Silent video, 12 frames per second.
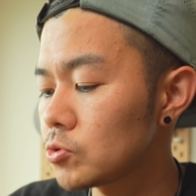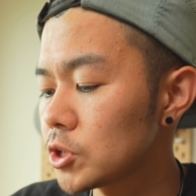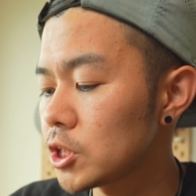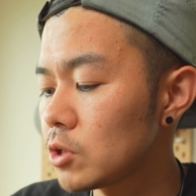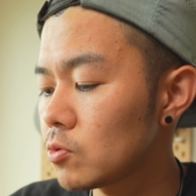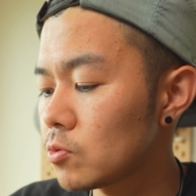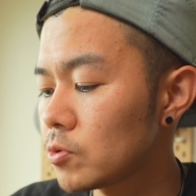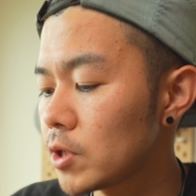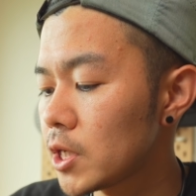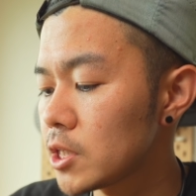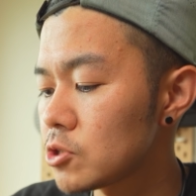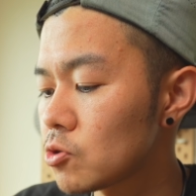式の
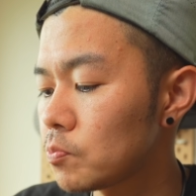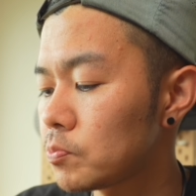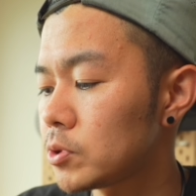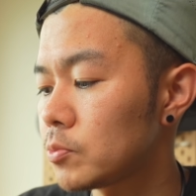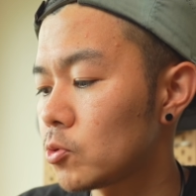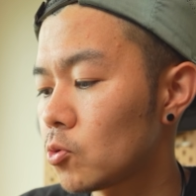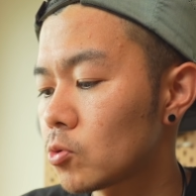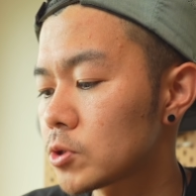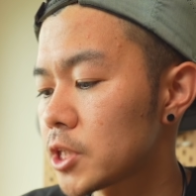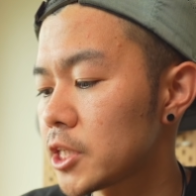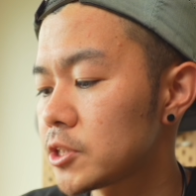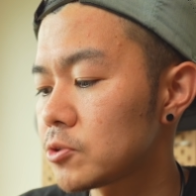オンラインショップにもこの
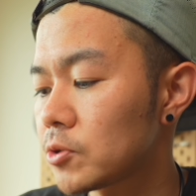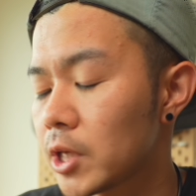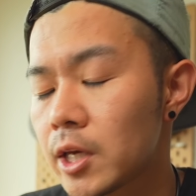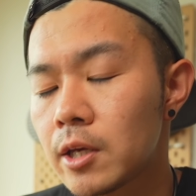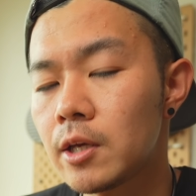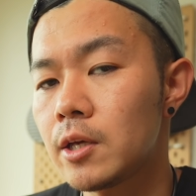サイズのね、